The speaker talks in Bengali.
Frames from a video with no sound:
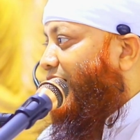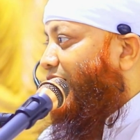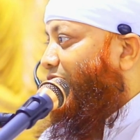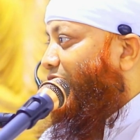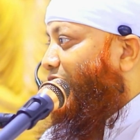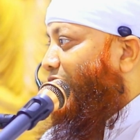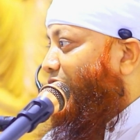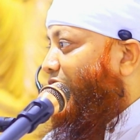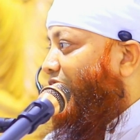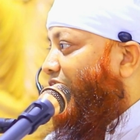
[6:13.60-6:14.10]
দেখা
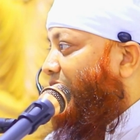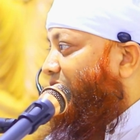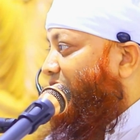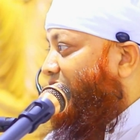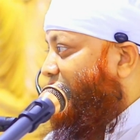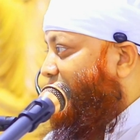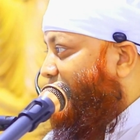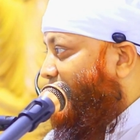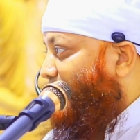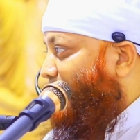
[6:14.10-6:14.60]
হইল
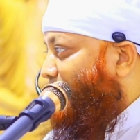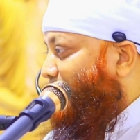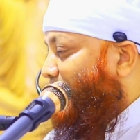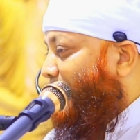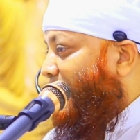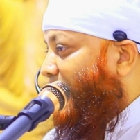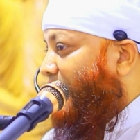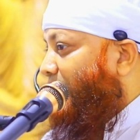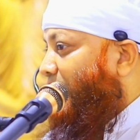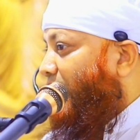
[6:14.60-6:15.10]
হাবিজি
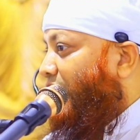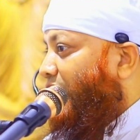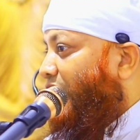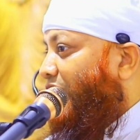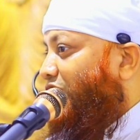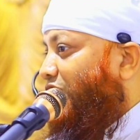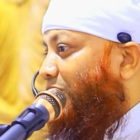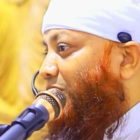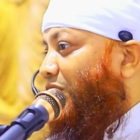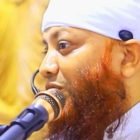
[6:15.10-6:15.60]
হুজুরের বলল
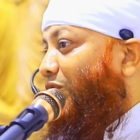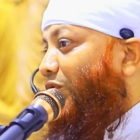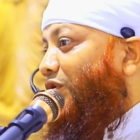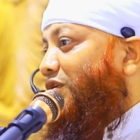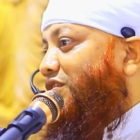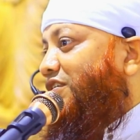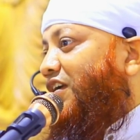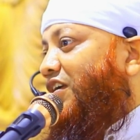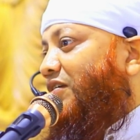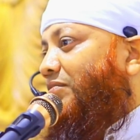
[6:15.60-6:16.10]
তুমি
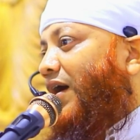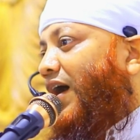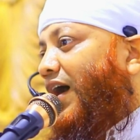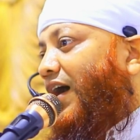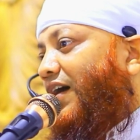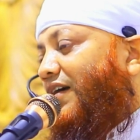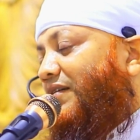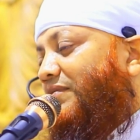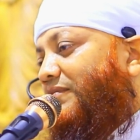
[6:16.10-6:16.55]
কই যাইবা